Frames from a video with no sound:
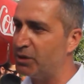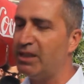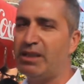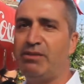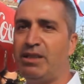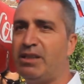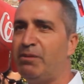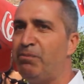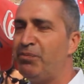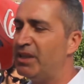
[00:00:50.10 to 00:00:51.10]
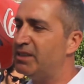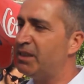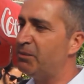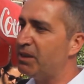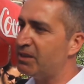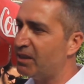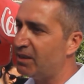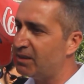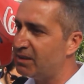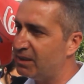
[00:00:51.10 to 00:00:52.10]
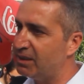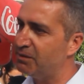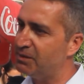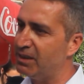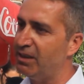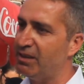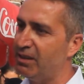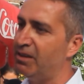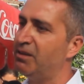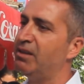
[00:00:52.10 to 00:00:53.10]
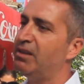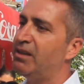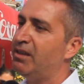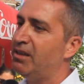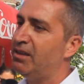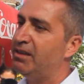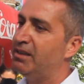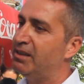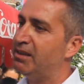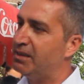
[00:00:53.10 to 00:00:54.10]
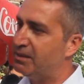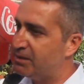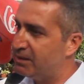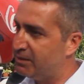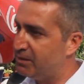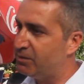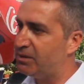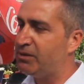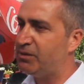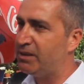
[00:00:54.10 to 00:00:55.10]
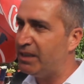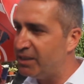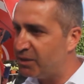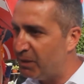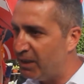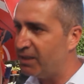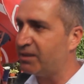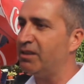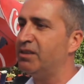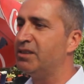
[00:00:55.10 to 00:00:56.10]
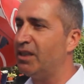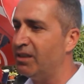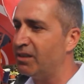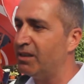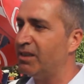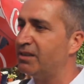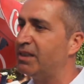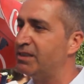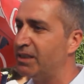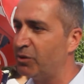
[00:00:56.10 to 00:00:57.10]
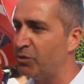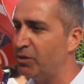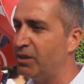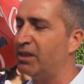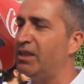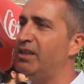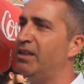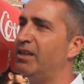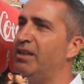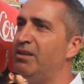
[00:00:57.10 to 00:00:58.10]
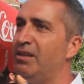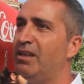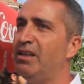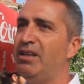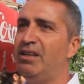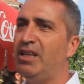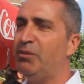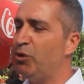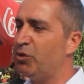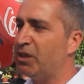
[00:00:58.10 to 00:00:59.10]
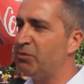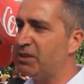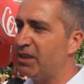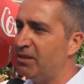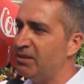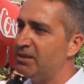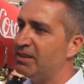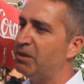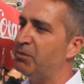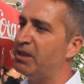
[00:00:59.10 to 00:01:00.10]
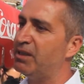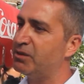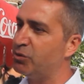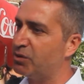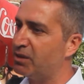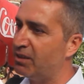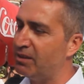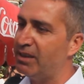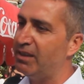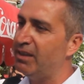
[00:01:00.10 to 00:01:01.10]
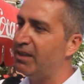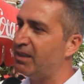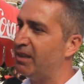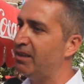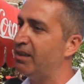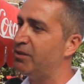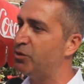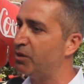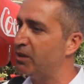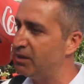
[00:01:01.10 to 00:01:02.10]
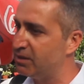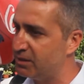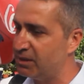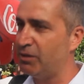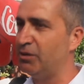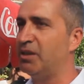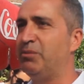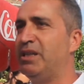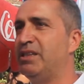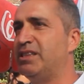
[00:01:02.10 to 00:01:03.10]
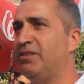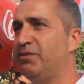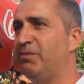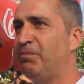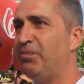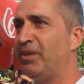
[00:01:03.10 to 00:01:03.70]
sosyal devlet SEMI hastalarının tedavisiyle ilgili e, gelişmeler sağladılar, destek oluyorlar ailelere. Ama ülkemizde SMA'lı çocukların aileleri kendileri çok yalnız hissediyorlar maalesef.